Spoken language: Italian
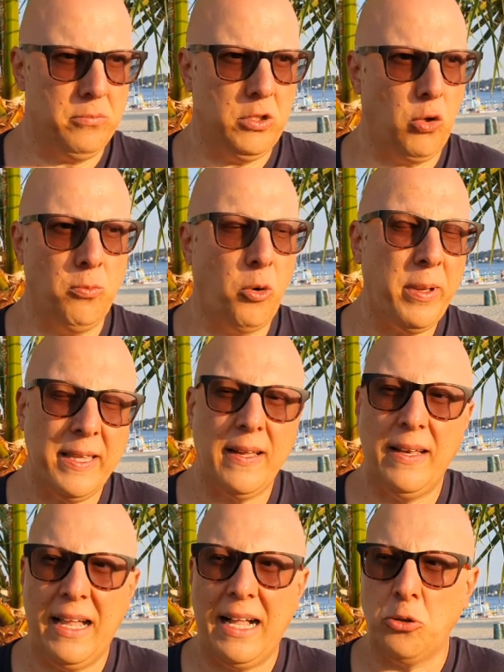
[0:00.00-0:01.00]
da un momento
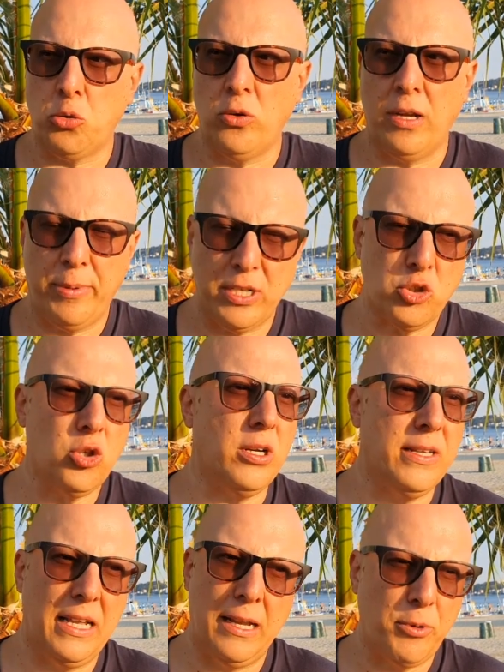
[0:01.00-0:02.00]
all'altro una
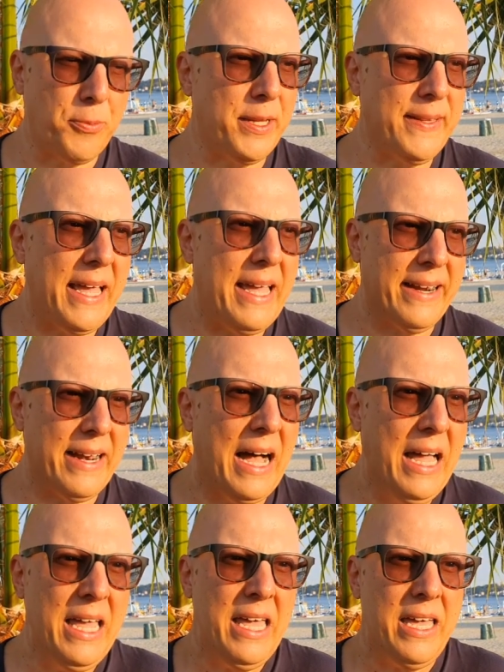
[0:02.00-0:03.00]
persona dalla propria terra
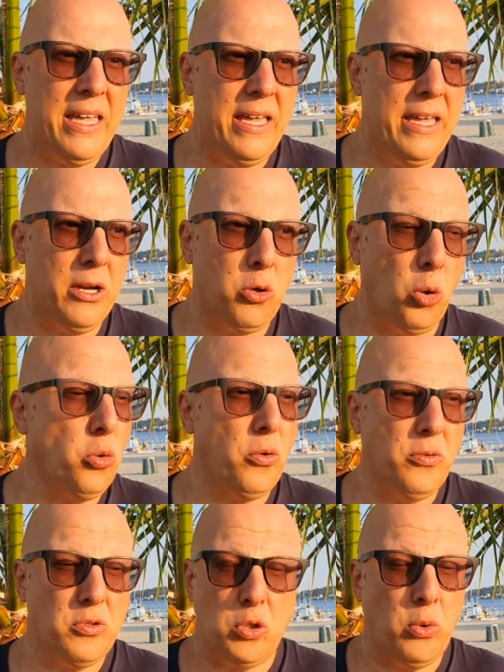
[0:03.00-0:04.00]
eh,
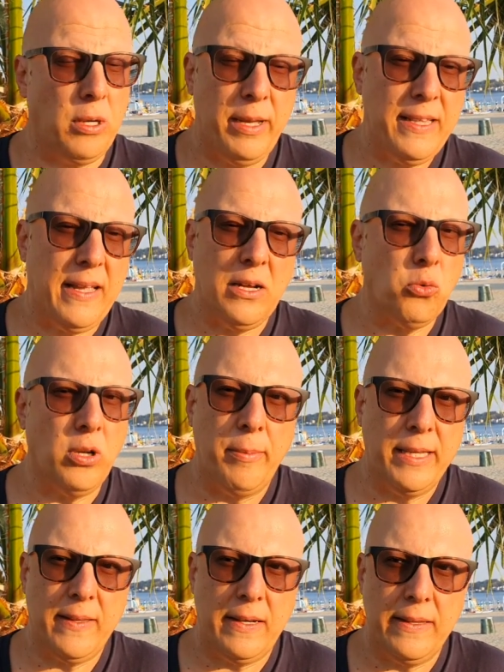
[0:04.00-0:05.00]
con sicuramente anche una
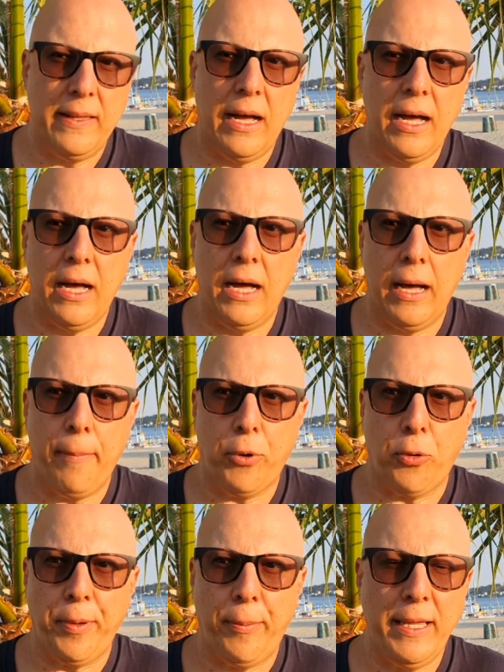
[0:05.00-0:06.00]
mentalità
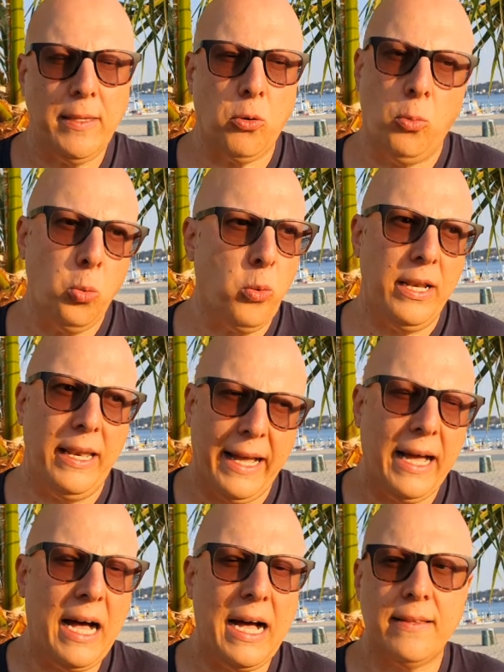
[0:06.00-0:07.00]
propriamente comunque
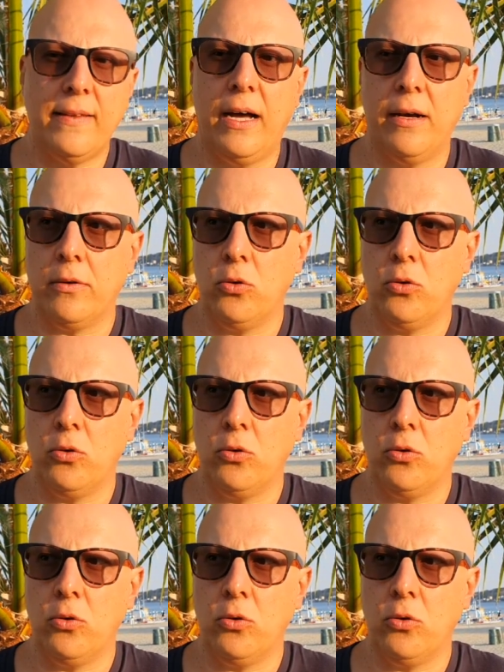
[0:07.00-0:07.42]
legata,